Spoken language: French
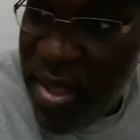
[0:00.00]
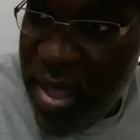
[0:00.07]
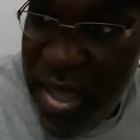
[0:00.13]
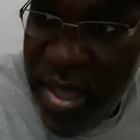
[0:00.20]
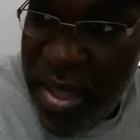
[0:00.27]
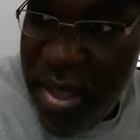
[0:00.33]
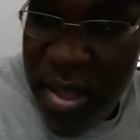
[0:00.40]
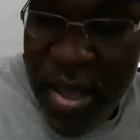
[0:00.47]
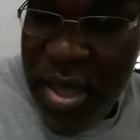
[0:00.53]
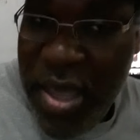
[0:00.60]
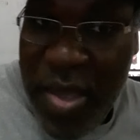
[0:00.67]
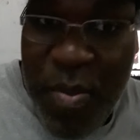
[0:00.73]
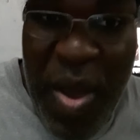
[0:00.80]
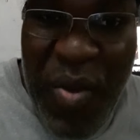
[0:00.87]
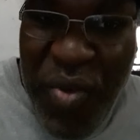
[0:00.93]
Hein?
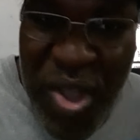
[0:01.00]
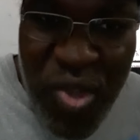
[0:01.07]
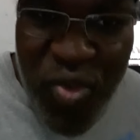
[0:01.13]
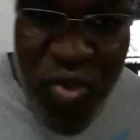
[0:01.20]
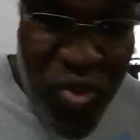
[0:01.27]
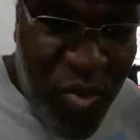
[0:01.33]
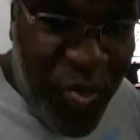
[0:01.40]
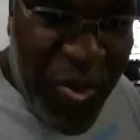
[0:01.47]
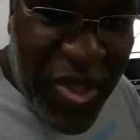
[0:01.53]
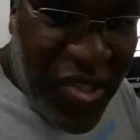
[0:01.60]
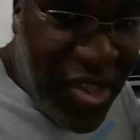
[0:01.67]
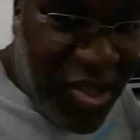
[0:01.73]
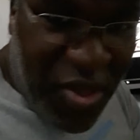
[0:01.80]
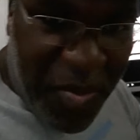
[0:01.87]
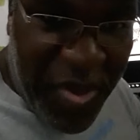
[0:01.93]
Il m'envoie toujours
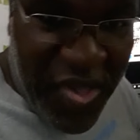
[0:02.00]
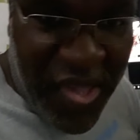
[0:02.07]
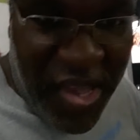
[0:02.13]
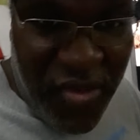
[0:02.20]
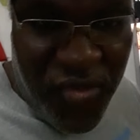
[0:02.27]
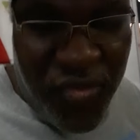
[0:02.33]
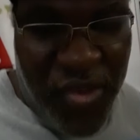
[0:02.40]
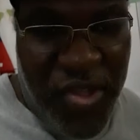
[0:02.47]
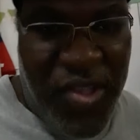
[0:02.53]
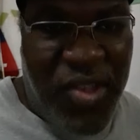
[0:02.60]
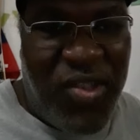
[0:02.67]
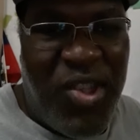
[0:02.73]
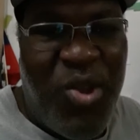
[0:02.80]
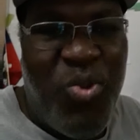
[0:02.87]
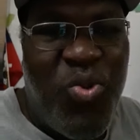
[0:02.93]
plusieurs de messages. Je dis,
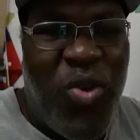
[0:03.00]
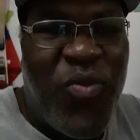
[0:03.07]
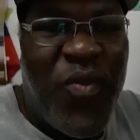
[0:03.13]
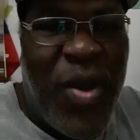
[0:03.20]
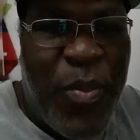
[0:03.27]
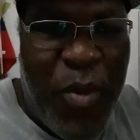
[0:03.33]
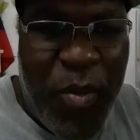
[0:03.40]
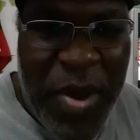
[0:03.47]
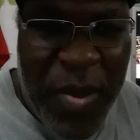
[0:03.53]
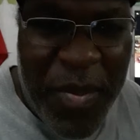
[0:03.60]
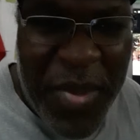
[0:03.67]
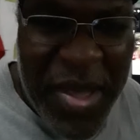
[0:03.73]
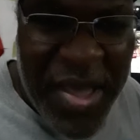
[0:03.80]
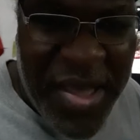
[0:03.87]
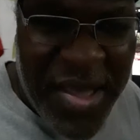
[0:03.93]
c'est notre vrai
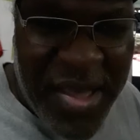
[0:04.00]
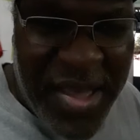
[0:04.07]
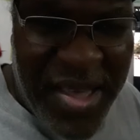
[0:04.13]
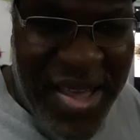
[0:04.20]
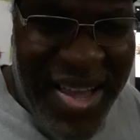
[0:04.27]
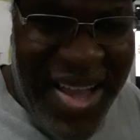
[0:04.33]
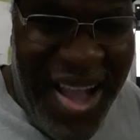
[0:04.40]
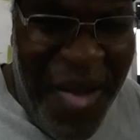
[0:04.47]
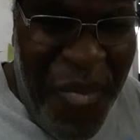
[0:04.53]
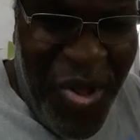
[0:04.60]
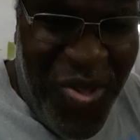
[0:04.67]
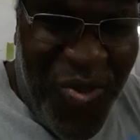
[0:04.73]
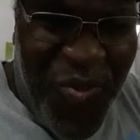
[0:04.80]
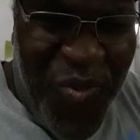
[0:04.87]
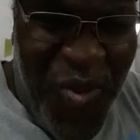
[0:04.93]
problème.
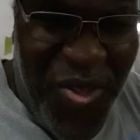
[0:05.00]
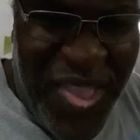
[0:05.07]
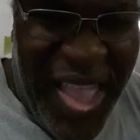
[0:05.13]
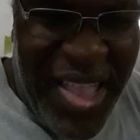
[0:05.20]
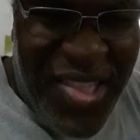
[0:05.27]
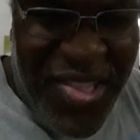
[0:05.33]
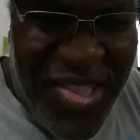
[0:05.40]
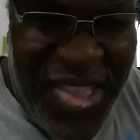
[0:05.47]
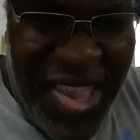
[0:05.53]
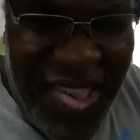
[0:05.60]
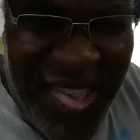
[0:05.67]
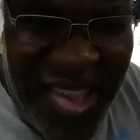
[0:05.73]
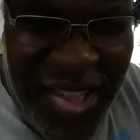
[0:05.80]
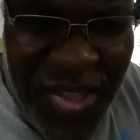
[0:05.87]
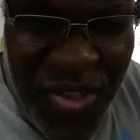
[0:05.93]
Comment tu veux, tu as
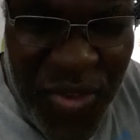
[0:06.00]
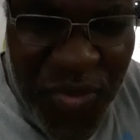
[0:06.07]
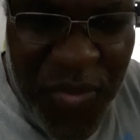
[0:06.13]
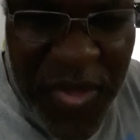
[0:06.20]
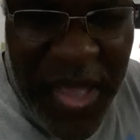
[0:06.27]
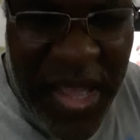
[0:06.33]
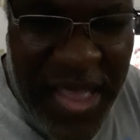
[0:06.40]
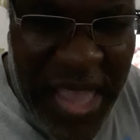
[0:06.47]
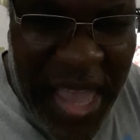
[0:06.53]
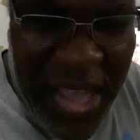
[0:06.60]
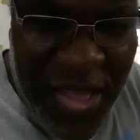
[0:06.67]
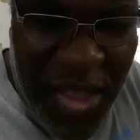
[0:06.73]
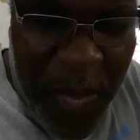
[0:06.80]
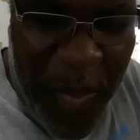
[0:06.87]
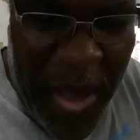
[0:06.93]
218 ans, tu es
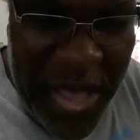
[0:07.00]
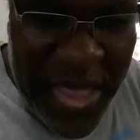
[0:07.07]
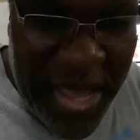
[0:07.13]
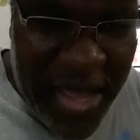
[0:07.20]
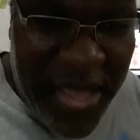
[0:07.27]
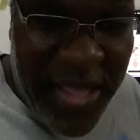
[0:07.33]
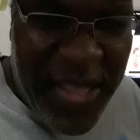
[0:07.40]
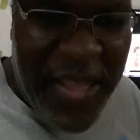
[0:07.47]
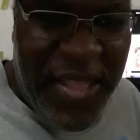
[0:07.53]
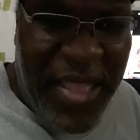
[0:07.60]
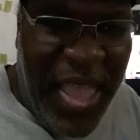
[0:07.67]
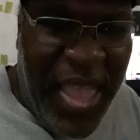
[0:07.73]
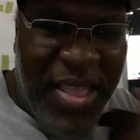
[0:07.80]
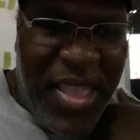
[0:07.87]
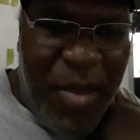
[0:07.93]
indépendant.
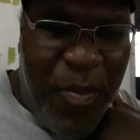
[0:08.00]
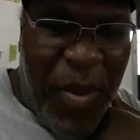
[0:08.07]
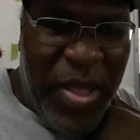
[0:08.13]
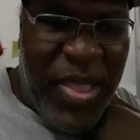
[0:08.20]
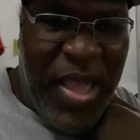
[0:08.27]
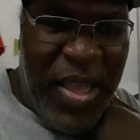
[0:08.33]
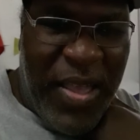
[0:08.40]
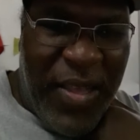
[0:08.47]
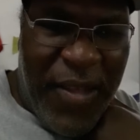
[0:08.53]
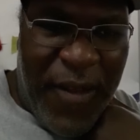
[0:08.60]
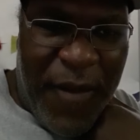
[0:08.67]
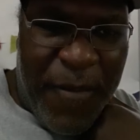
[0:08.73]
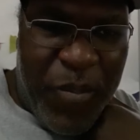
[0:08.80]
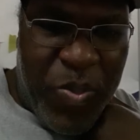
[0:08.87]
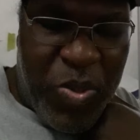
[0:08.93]
Tu es indépendant,
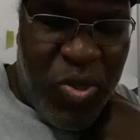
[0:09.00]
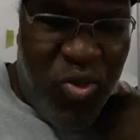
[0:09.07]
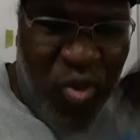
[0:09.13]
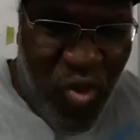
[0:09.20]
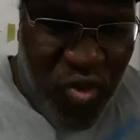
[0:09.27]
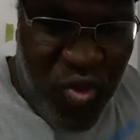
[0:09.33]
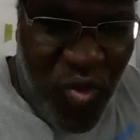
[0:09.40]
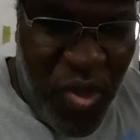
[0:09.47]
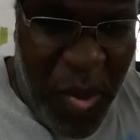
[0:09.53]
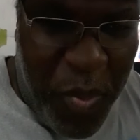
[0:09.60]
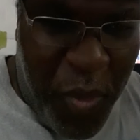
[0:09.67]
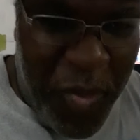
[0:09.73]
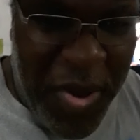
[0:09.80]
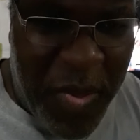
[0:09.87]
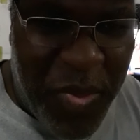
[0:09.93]
toujours des
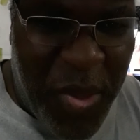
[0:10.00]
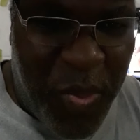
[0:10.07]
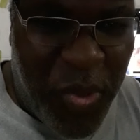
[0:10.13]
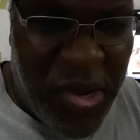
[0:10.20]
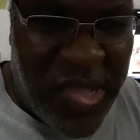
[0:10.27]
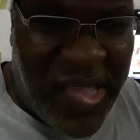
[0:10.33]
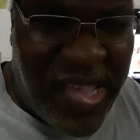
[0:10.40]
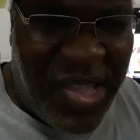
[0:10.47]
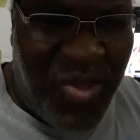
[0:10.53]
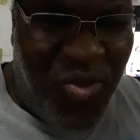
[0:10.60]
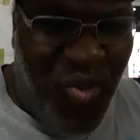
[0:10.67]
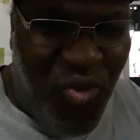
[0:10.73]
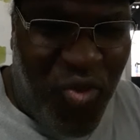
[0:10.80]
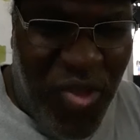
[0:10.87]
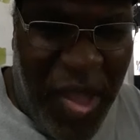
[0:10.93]
problèmes de politique,
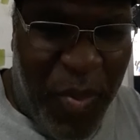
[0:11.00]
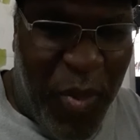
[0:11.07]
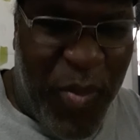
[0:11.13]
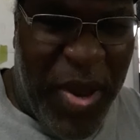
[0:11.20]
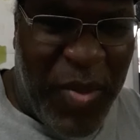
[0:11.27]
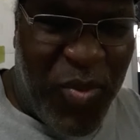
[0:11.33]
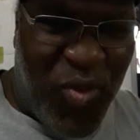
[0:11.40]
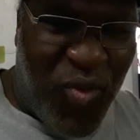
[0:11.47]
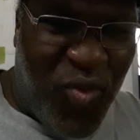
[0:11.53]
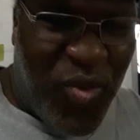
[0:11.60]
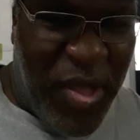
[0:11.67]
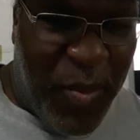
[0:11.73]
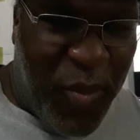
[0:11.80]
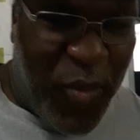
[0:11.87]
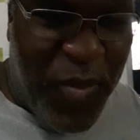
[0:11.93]
toujours des problèmes, toujours
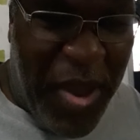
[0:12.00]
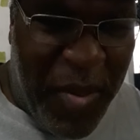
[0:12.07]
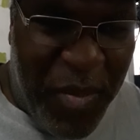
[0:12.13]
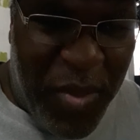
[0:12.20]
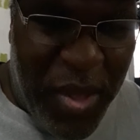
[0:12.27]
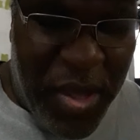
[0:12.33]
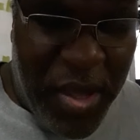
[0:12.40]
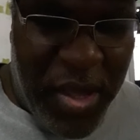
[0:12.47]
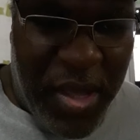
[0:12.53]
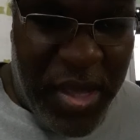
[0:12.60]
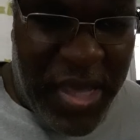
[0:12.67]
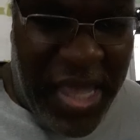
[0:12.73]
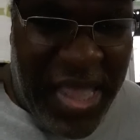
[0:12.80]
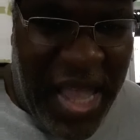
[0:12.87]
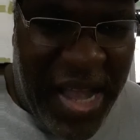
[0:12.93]
des problèmes
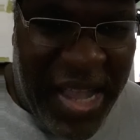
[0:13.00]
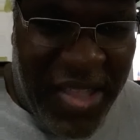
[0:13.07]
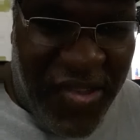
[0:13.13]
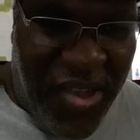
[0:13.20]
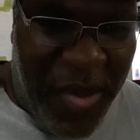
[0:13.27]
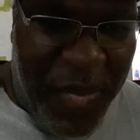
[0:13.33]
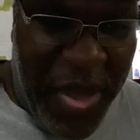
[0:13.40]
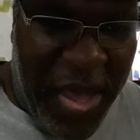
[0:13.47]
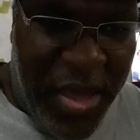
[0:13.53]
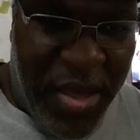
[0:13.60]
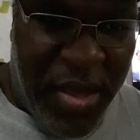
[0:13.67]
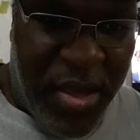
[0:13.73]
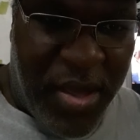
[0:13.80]
qui n'arrêtent jamais.